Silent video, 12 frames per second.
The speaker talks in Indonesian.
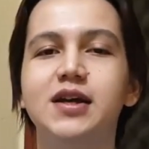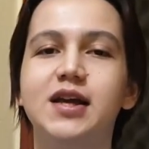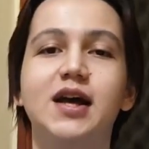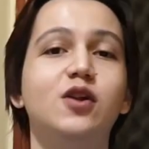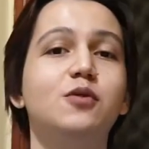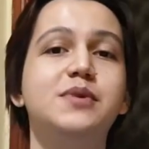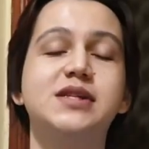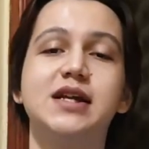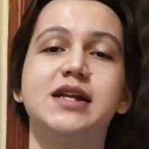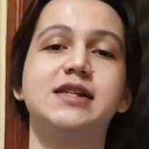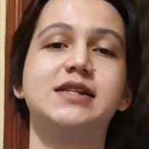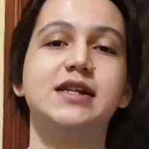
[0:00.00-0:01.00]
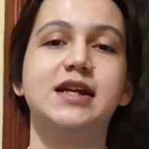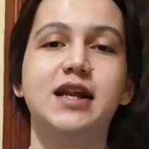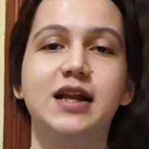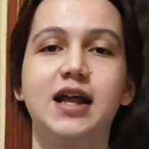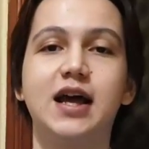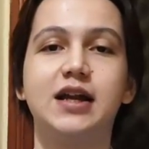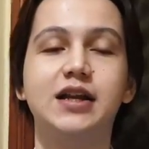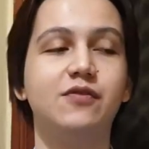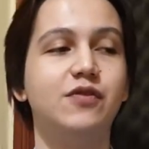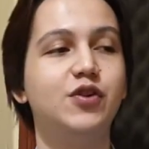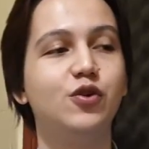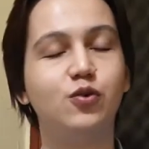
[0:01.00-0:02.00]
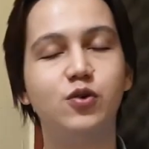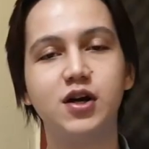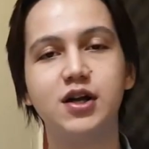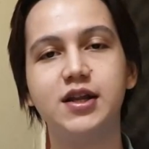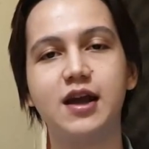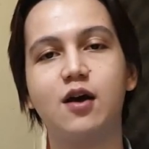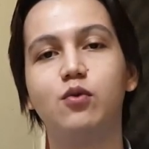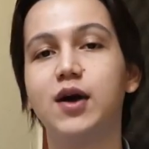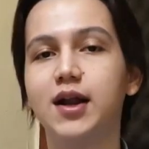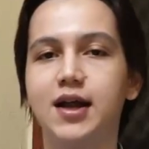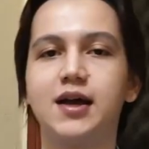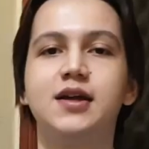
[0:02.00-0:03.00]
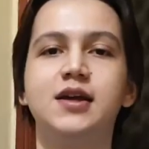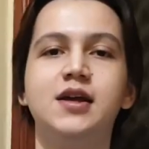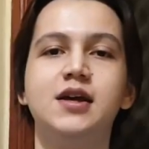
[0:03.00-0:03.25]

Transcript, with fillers: Ya lo bisa lihat sendirilah di video gue di awal lah.